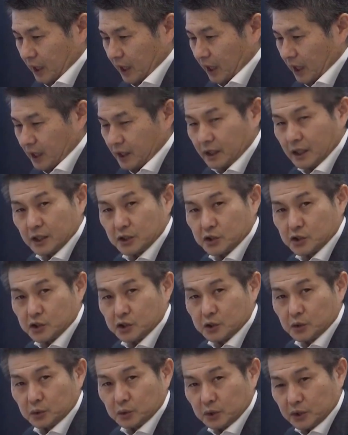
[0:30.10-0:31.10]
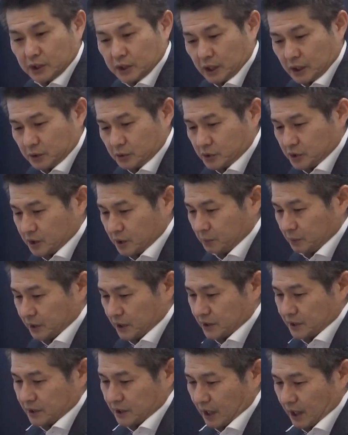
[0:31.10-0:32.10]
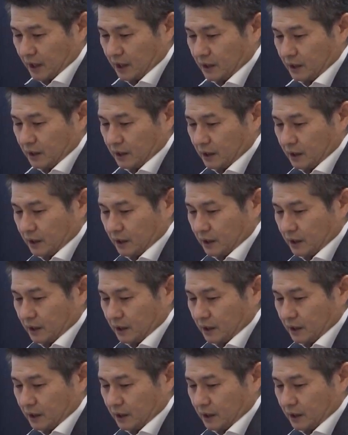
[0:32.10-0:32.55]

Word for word: 海外市場と比較してもですね、